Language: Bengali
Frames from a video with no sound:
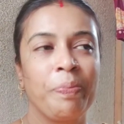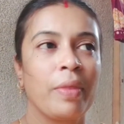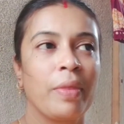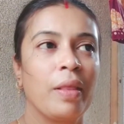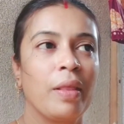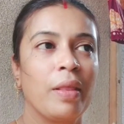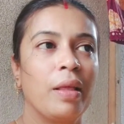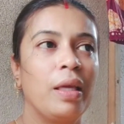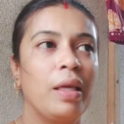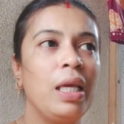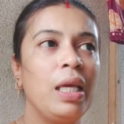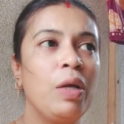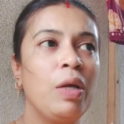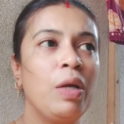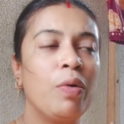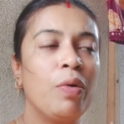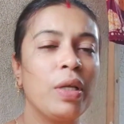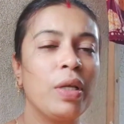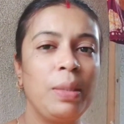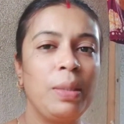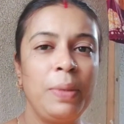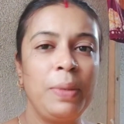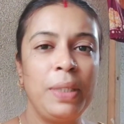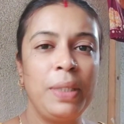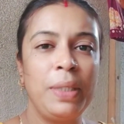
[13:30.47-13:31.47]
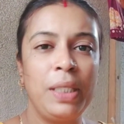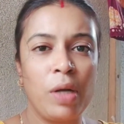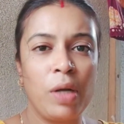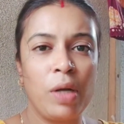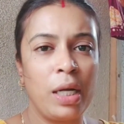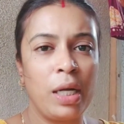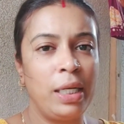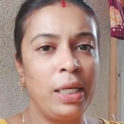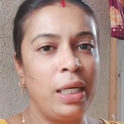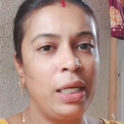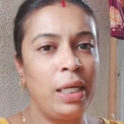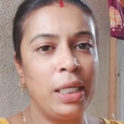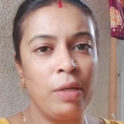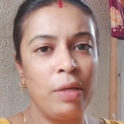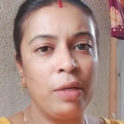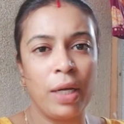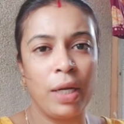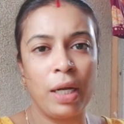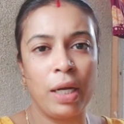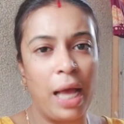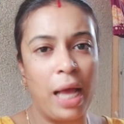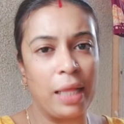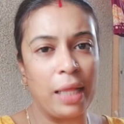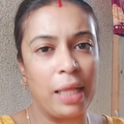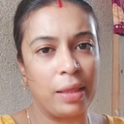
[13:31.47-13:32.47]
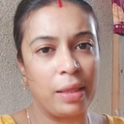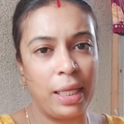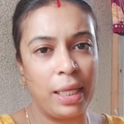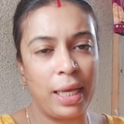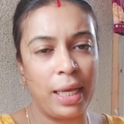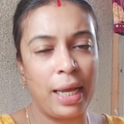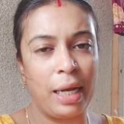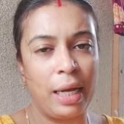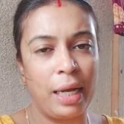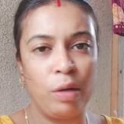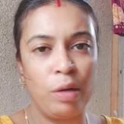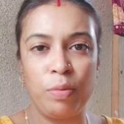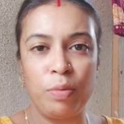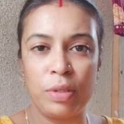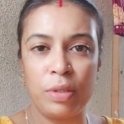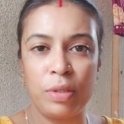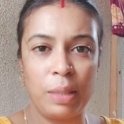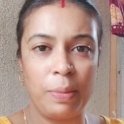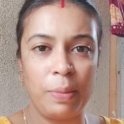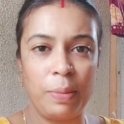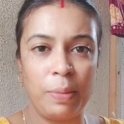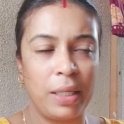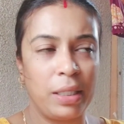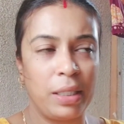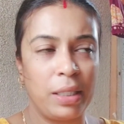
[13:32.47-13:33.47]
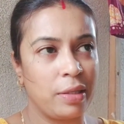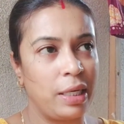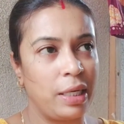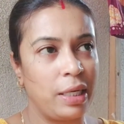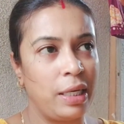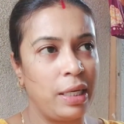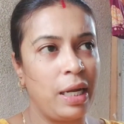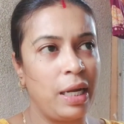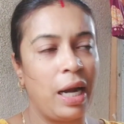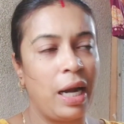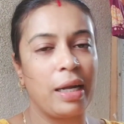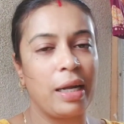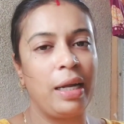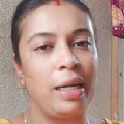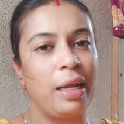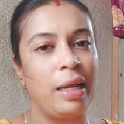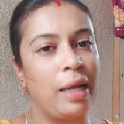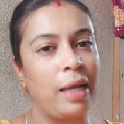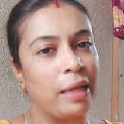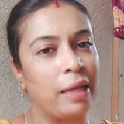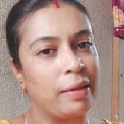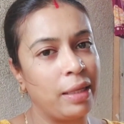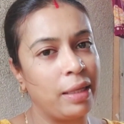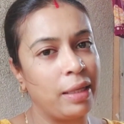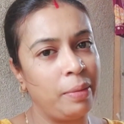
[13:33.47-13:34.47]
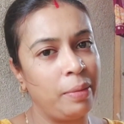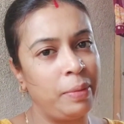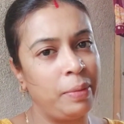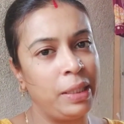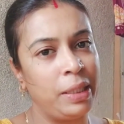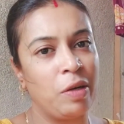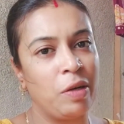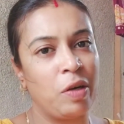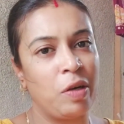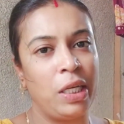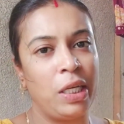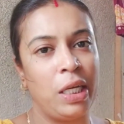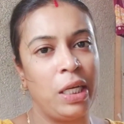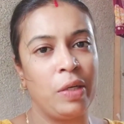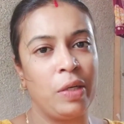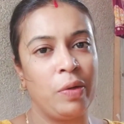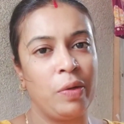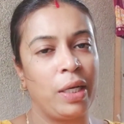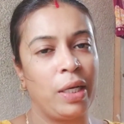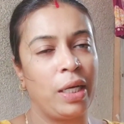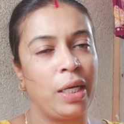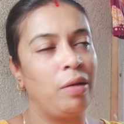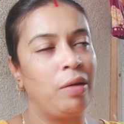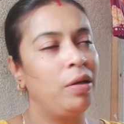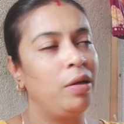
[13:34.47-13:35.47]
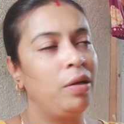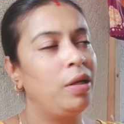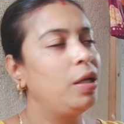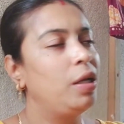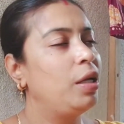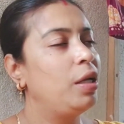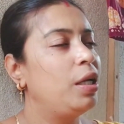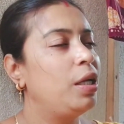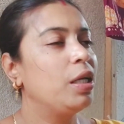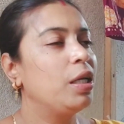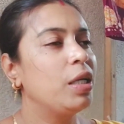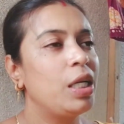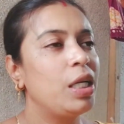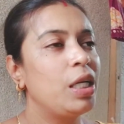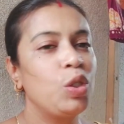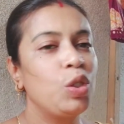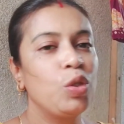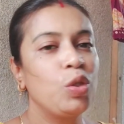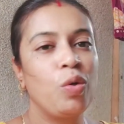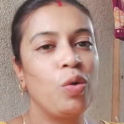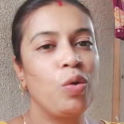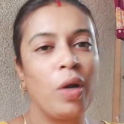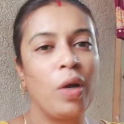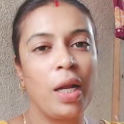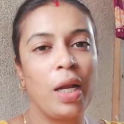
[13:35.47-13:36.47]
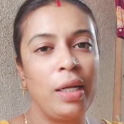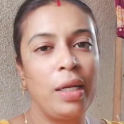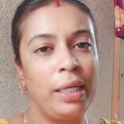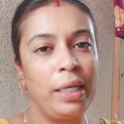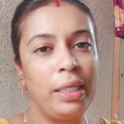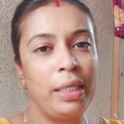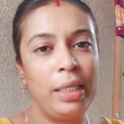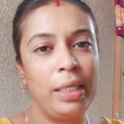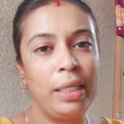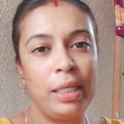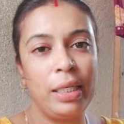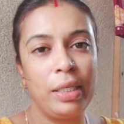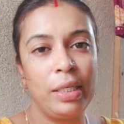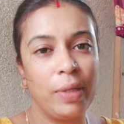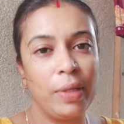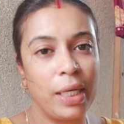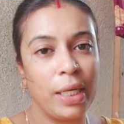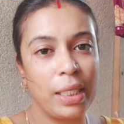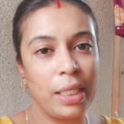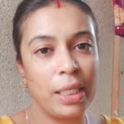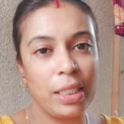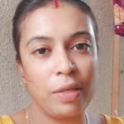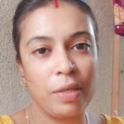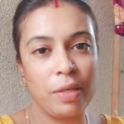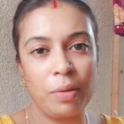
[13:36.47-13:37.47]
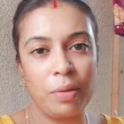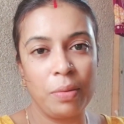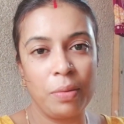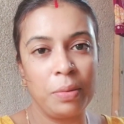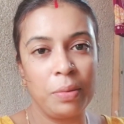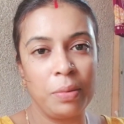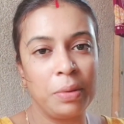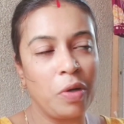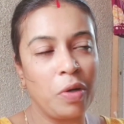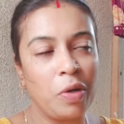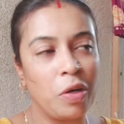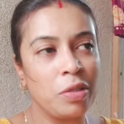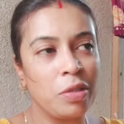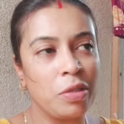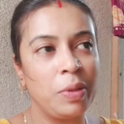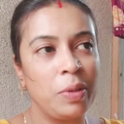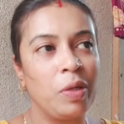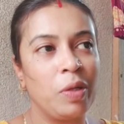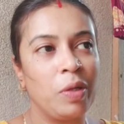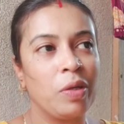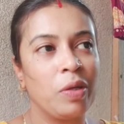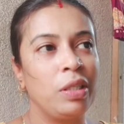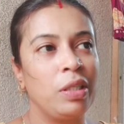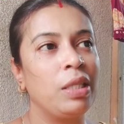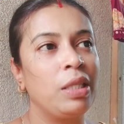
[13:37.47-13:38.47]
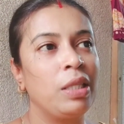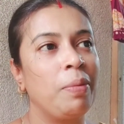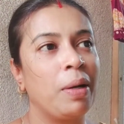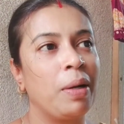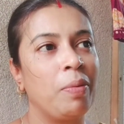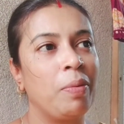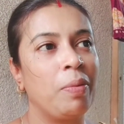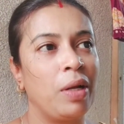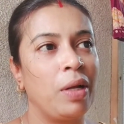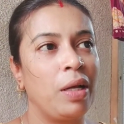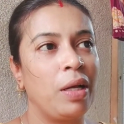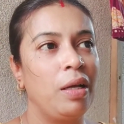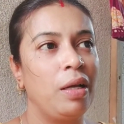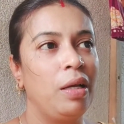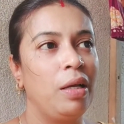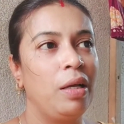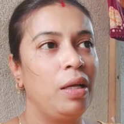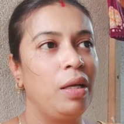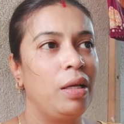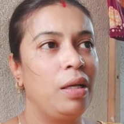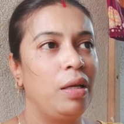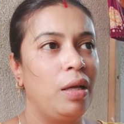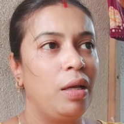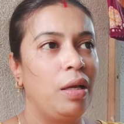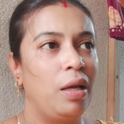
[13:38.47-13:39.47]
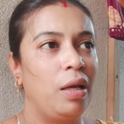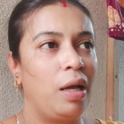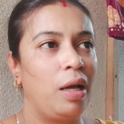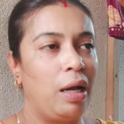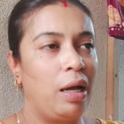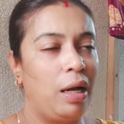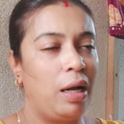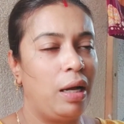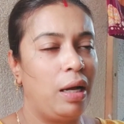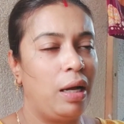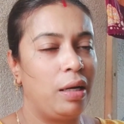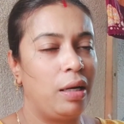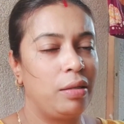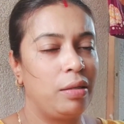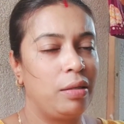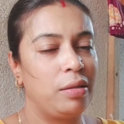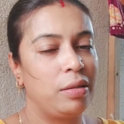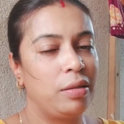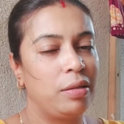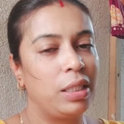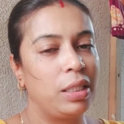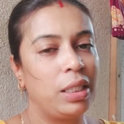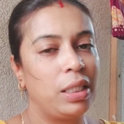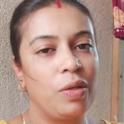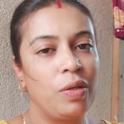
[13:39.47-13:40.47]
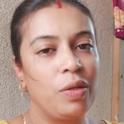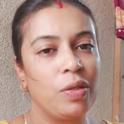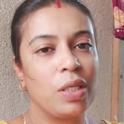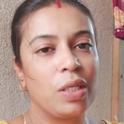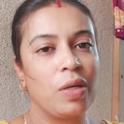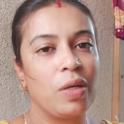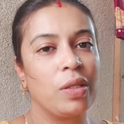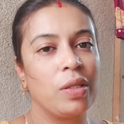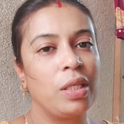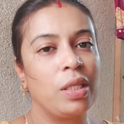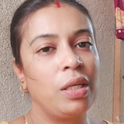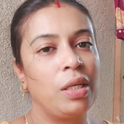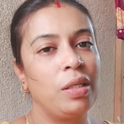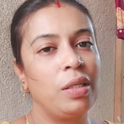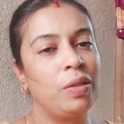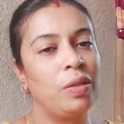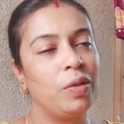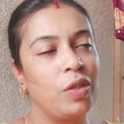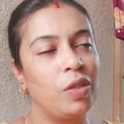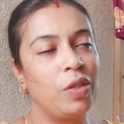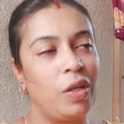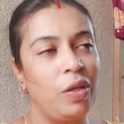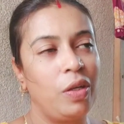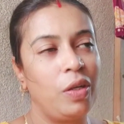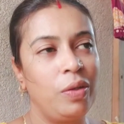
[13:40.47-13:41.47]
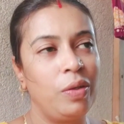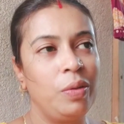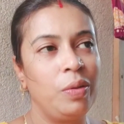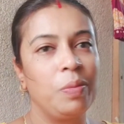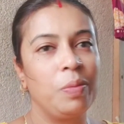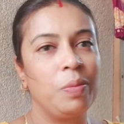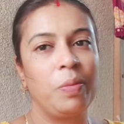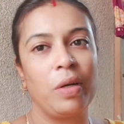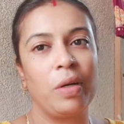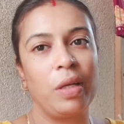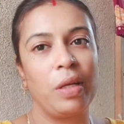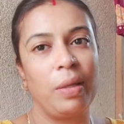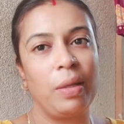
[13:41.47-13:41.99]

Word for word: কী করে যে ভিডিওটা ডিলিট হয়ে গেলো হাত লেগে গেলো বুঝতে পেরেছি স্ক্রিনে হাত লেগে হাত লেগে ভিডিওটা ডিলিট হয়ে গেলো কিছু করার নেই ডিলিট হয়ে গেছে এখন আমি শর্টস ভিডিওটা দিতে পারবো না আর সেটাই হচ্ছে কথা তো চলো পরে আবার